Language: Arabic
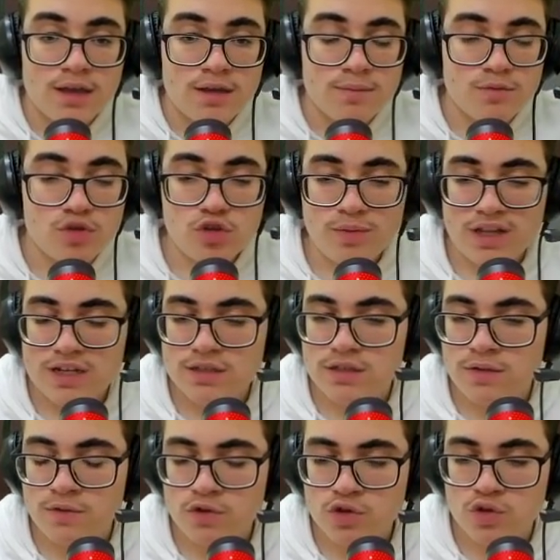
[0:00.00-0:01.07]
بيشوب على
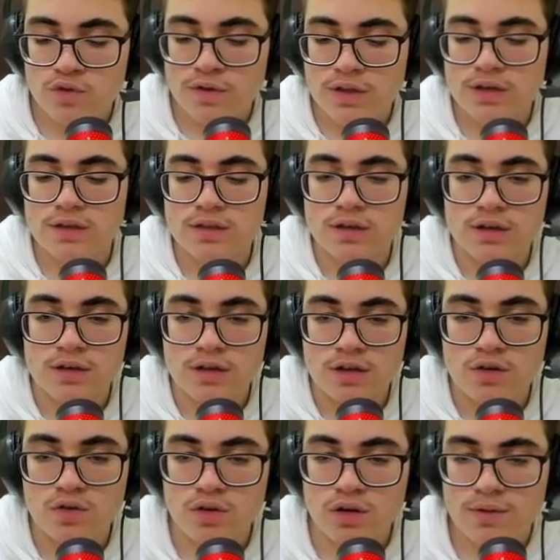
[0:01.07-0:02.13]
السي 4 شو فكرته
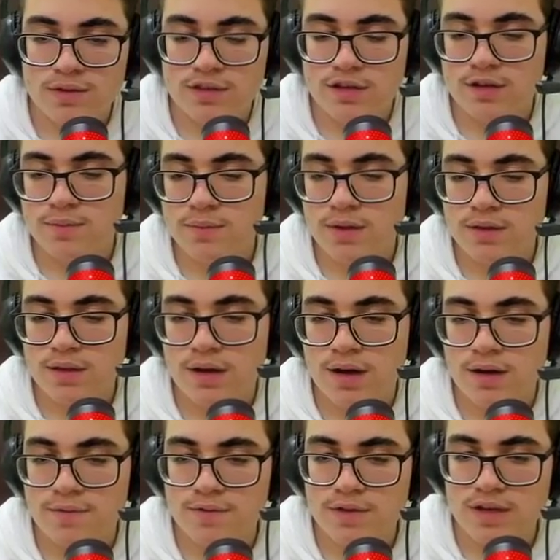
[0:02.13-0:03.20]
انه هون لو انت لعبت نات على
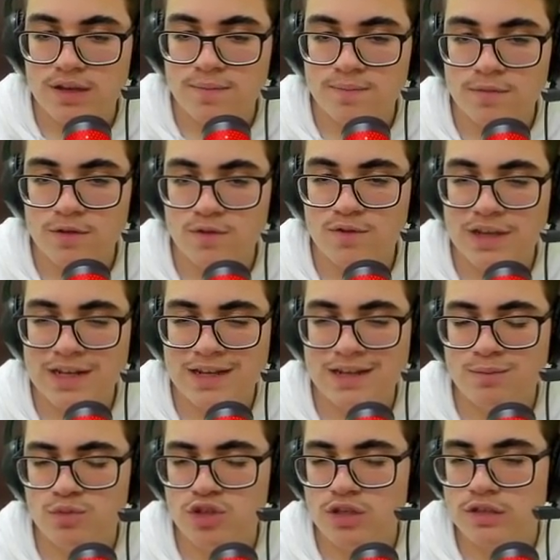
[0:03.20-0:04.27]
الاف 3 في لاين
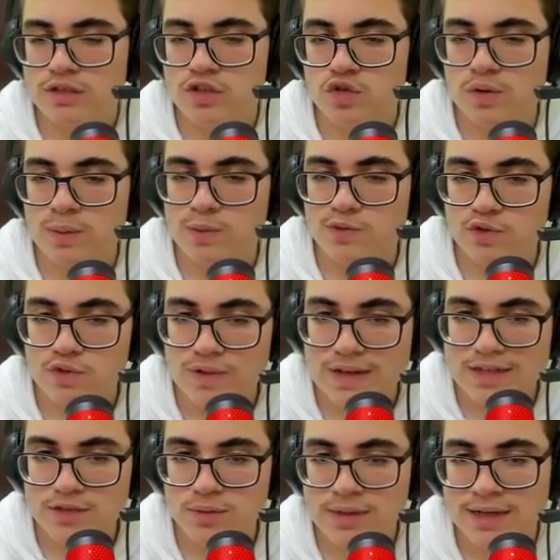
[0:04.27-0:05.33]
مزعج شوي بفوت فيه
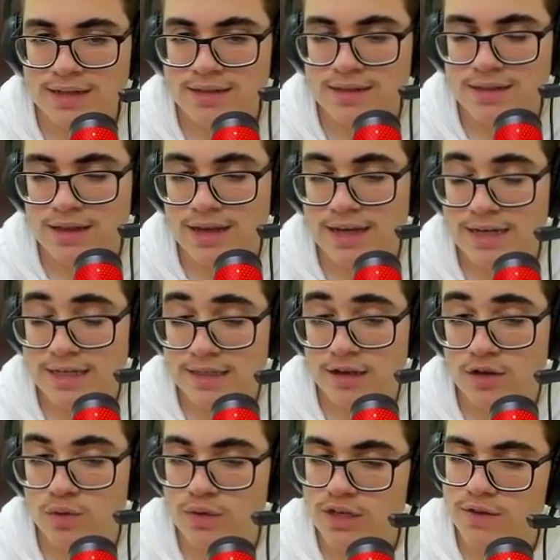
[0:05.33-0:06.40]
الاسود عادة, عادة
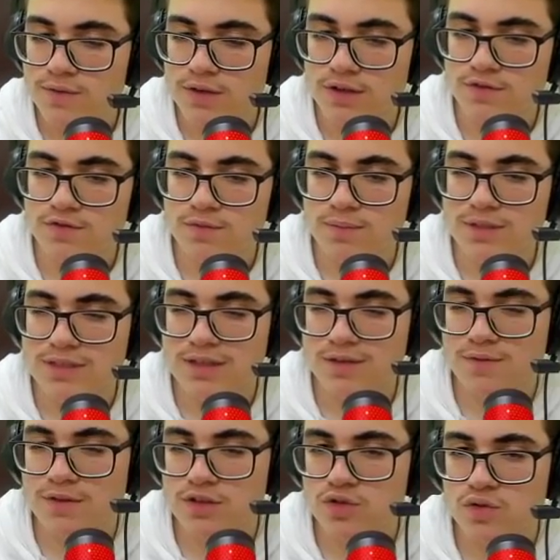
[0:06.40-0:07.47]
اللي هو دي 5 بصير
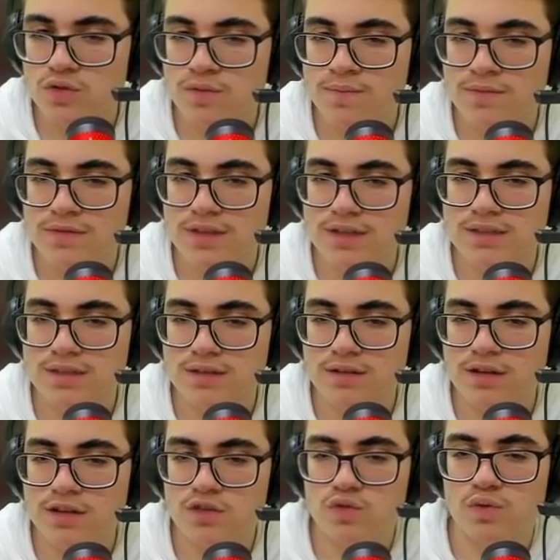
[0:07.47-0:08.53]
في شو
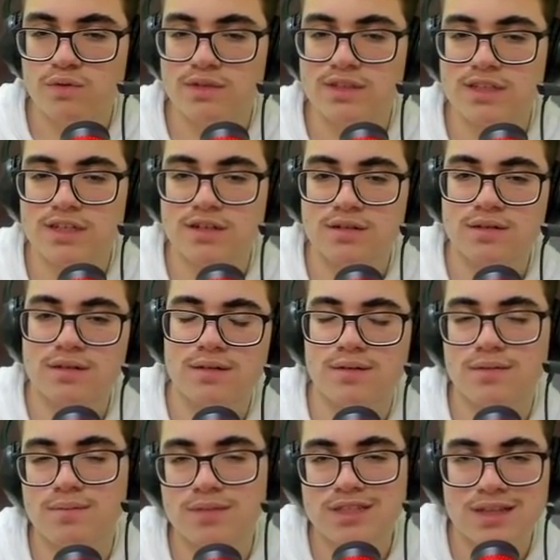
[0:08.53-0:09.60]
تكسيرات والوزير
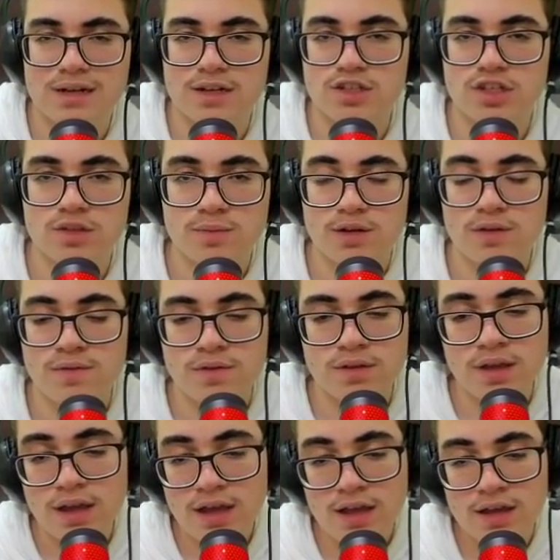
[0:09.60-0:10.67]
بصير نشيط من
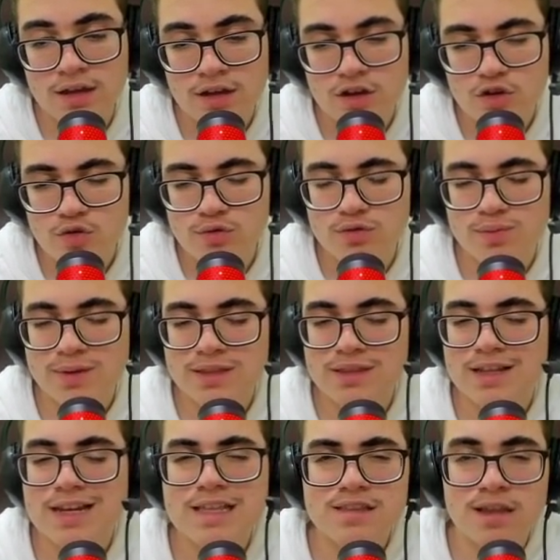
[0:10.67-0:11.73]
الافتتاح
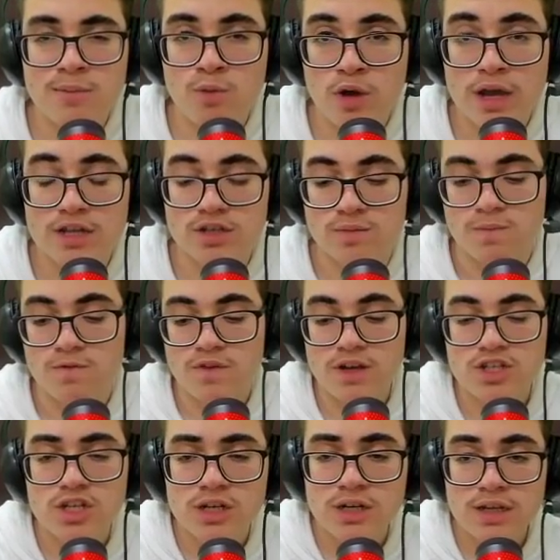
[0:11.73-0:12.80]
وتبطل انت المهاجم
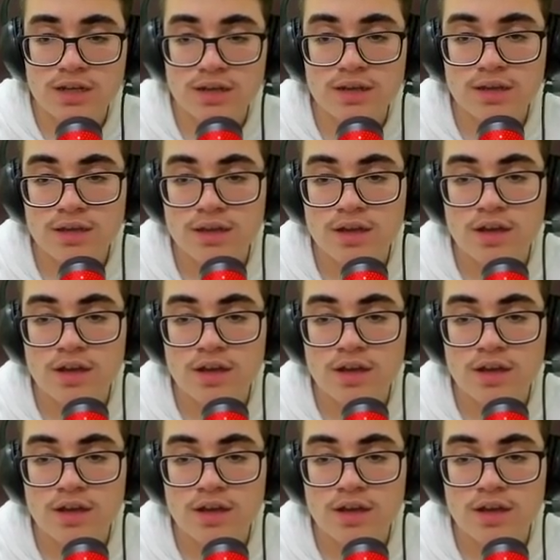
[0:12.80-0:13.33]
فعشان هيك